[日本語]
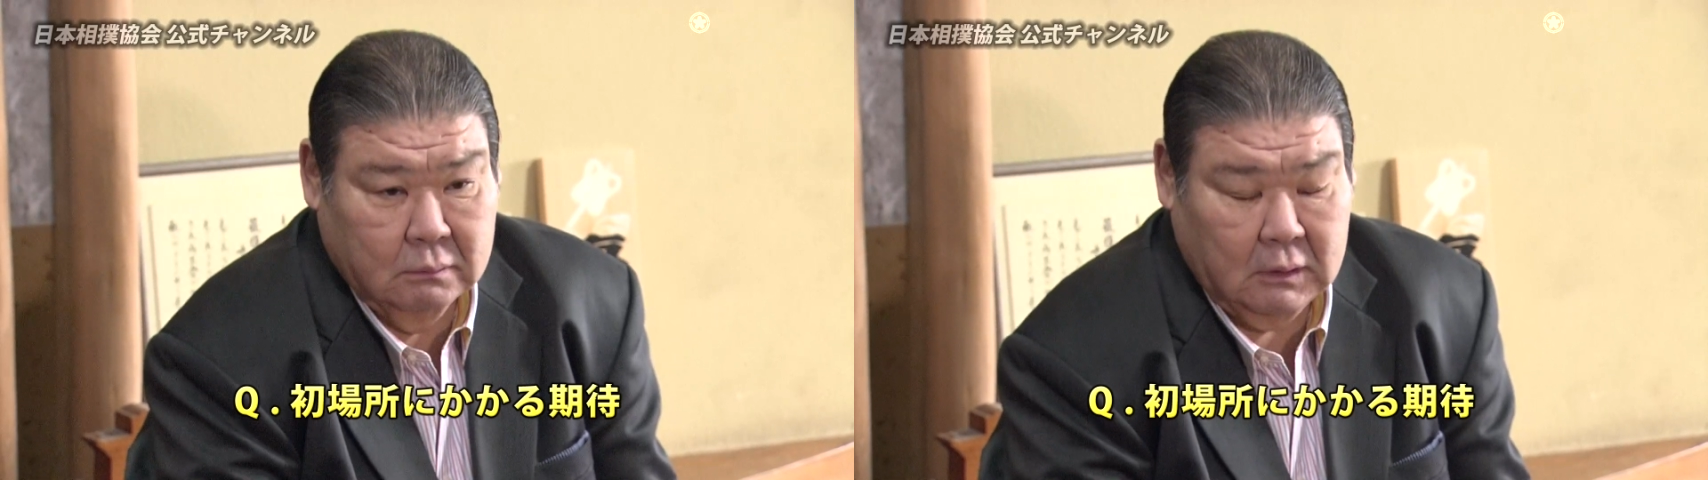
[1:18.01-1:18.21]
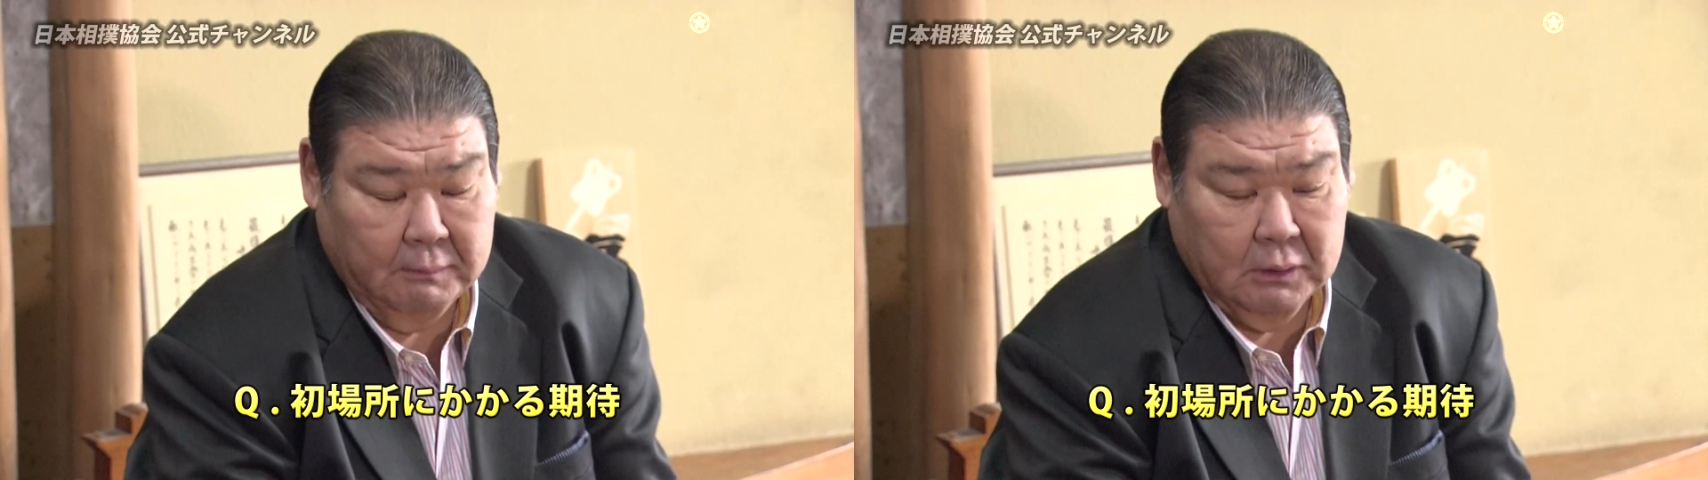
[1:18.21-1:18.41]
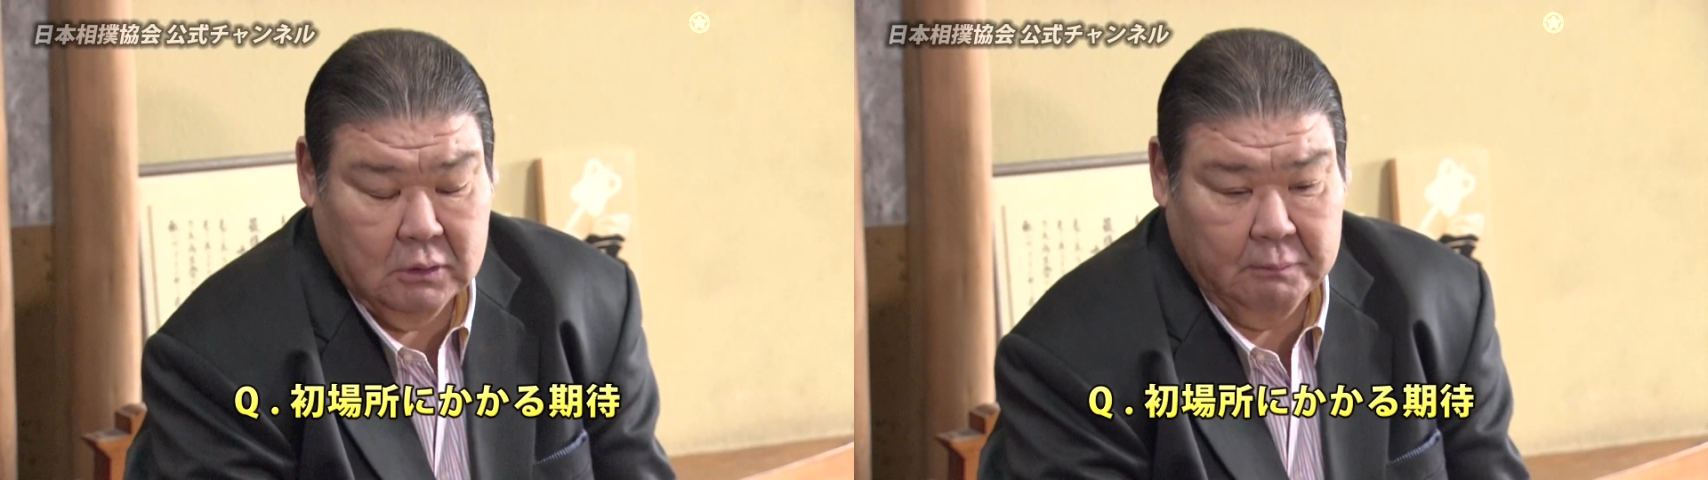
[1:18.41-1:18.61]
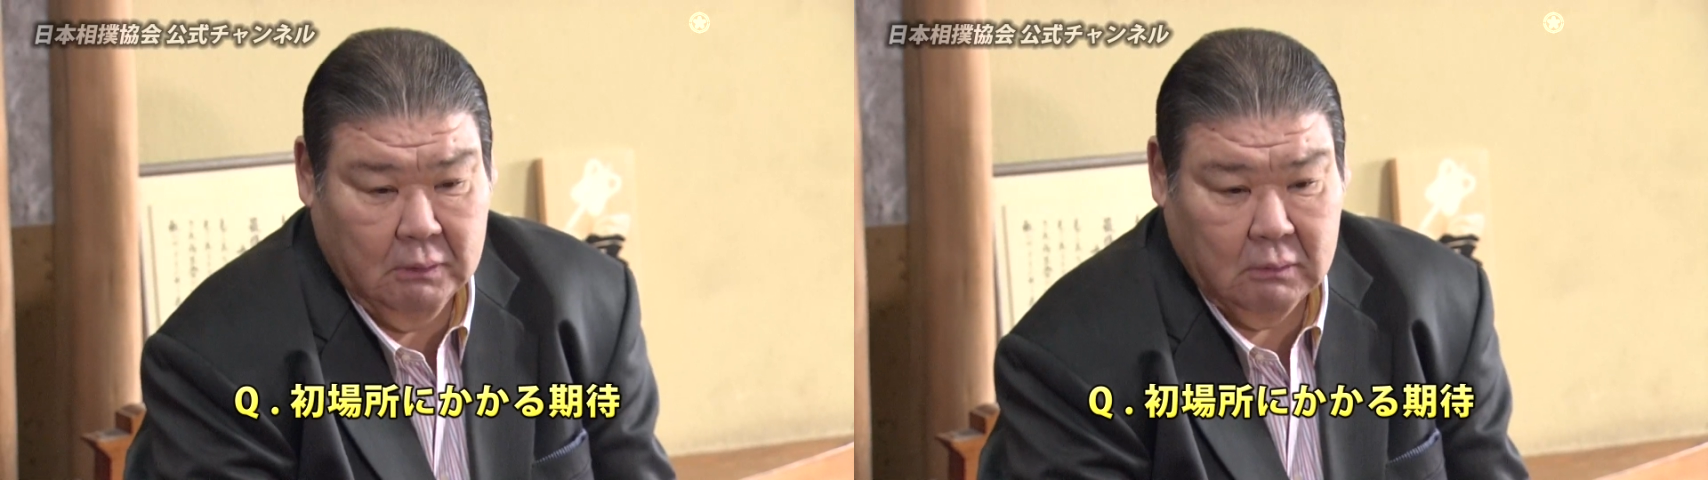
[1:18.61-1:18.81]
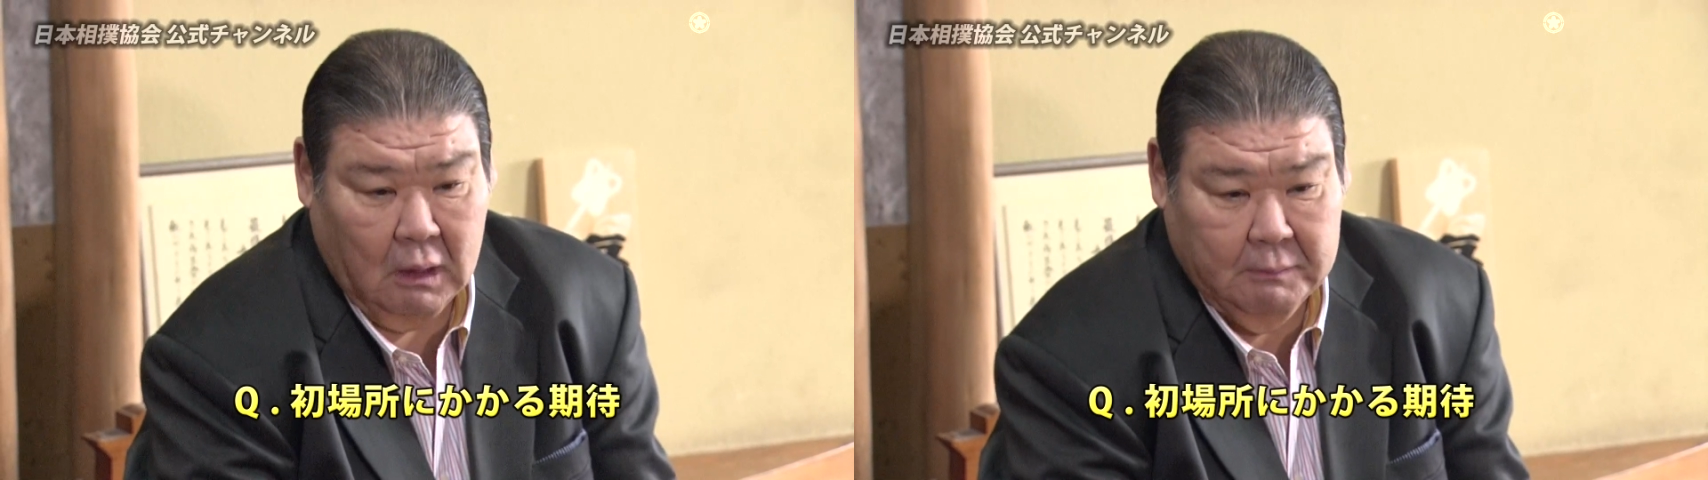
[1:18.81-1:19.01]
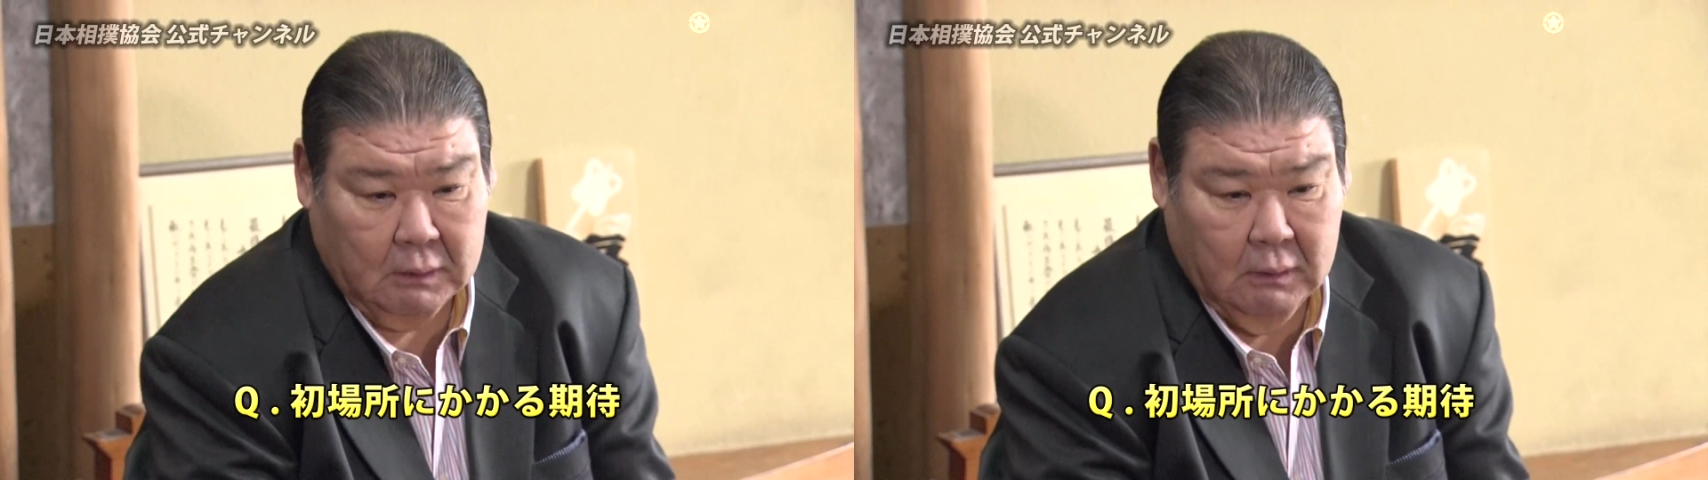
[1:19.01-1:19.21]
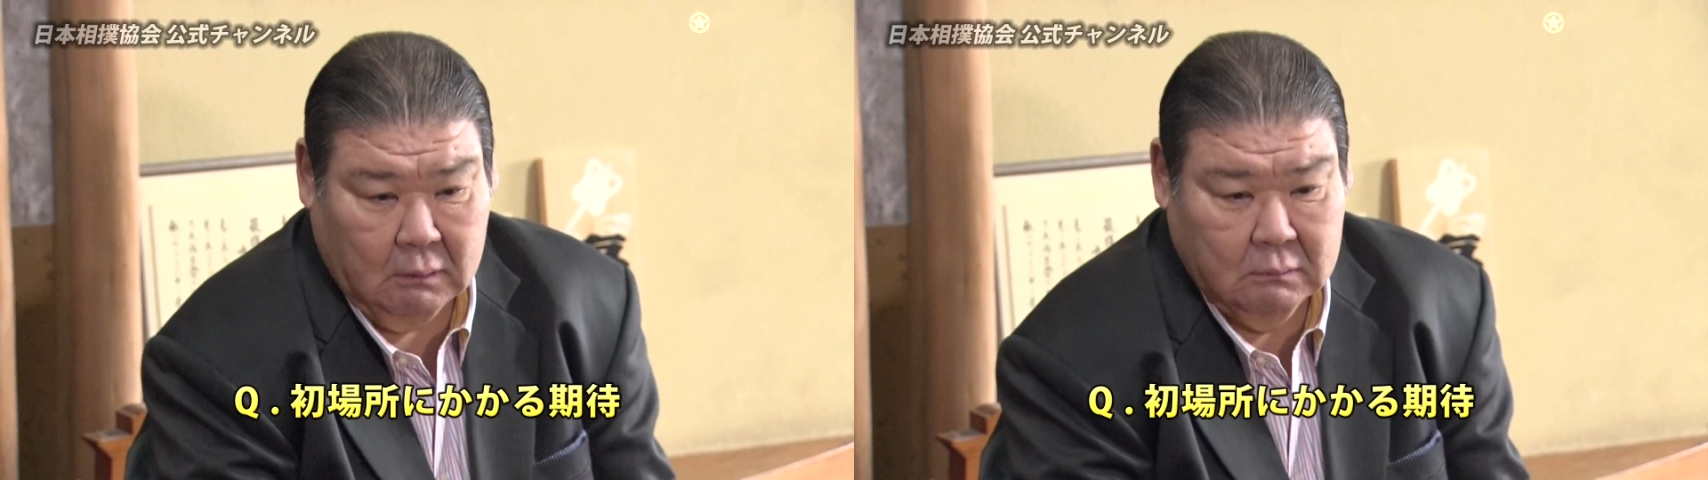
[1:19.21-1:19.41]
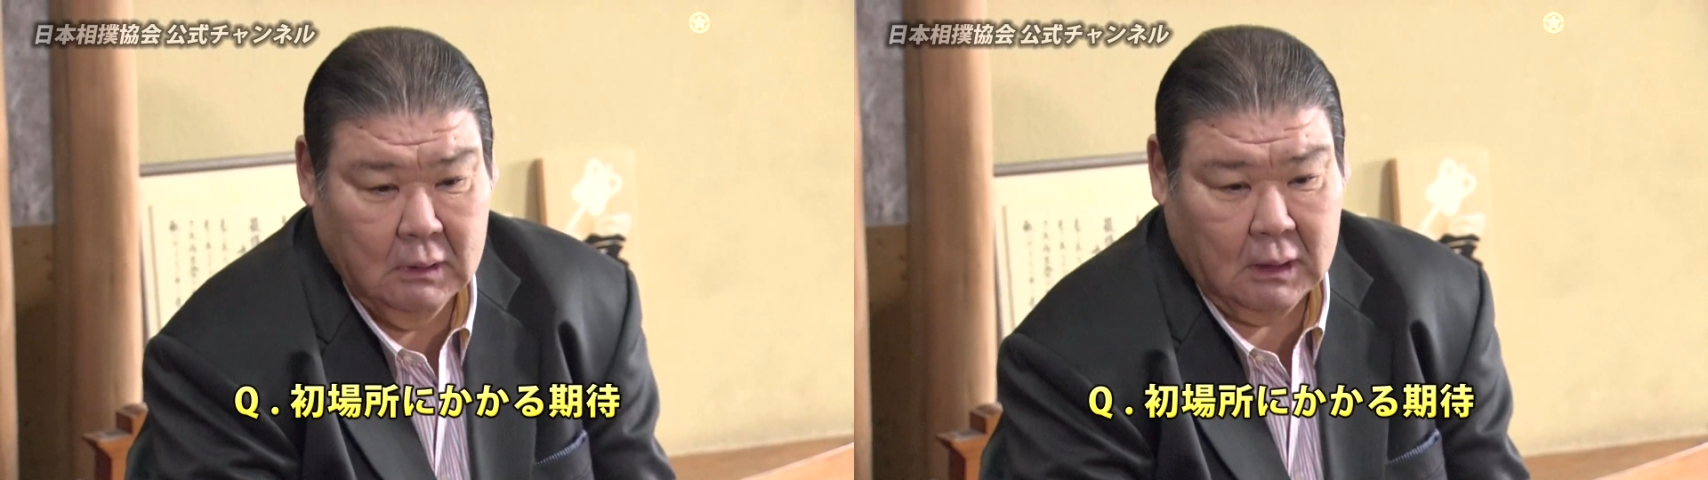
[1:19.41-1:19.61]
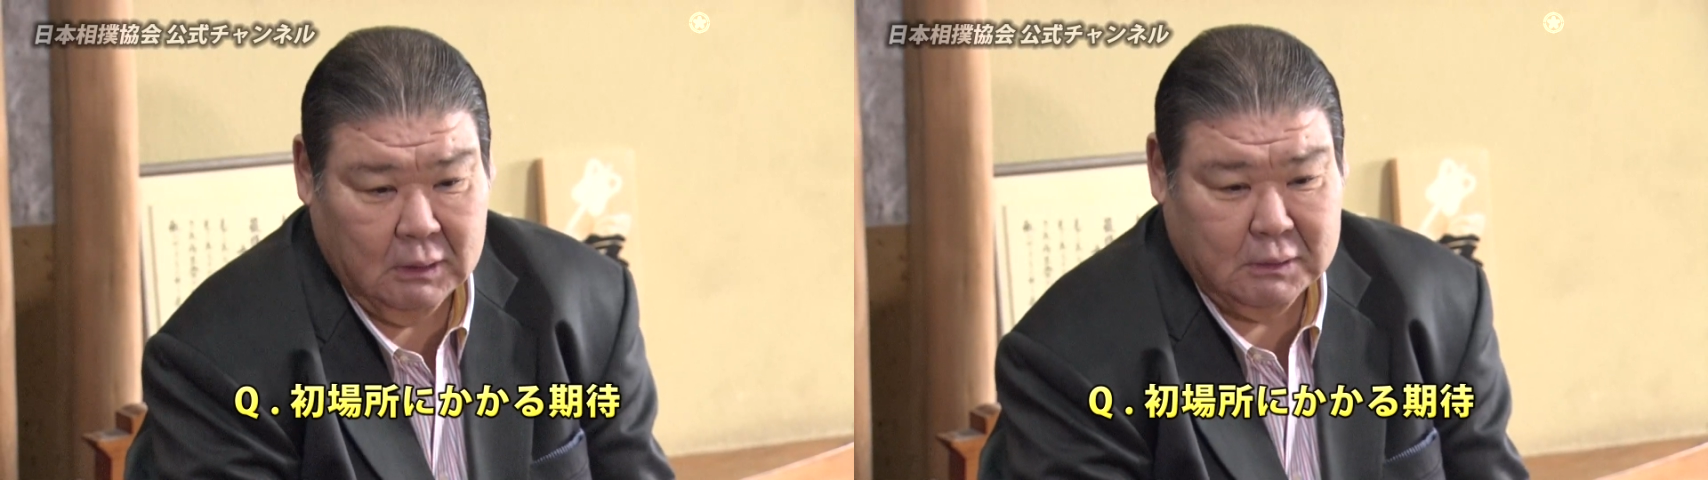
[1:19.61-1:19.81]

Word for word: 2場所目ぐらいまでは行くんだけど